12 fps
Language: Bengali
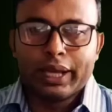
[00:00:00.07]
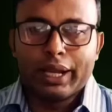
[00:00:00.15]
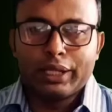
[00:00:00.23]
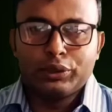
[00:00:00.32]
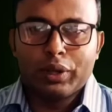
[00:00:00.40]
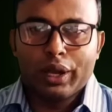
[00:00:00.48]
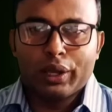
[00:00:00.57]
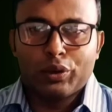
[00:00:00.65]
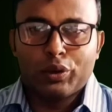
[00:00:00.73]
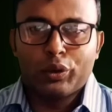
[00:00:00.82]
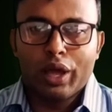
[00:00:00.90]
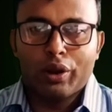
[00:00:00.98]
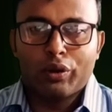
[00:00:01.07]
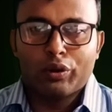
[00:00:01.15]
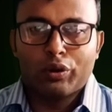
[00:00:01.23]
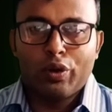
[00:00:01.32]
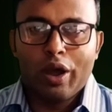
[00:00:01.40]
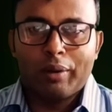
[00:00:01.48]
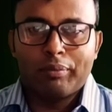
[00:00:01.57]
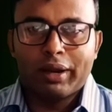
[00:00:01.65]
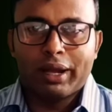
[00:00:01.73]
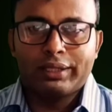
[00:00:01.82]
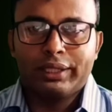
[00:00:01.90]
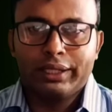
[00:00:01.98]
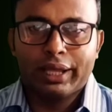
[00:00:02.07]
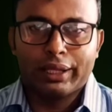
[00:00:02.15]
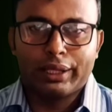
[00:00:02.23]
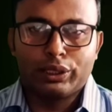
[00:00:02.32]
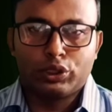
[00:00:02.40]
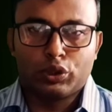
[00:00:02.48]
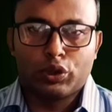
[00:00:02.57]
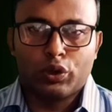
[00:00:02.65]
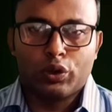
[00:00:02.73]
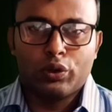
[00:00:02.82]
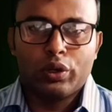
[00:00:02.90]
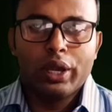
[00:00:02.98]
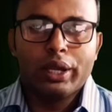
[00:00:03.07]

যারা জীবায় ক্ষুধারণ্য আমরা আছি তাদের জন্য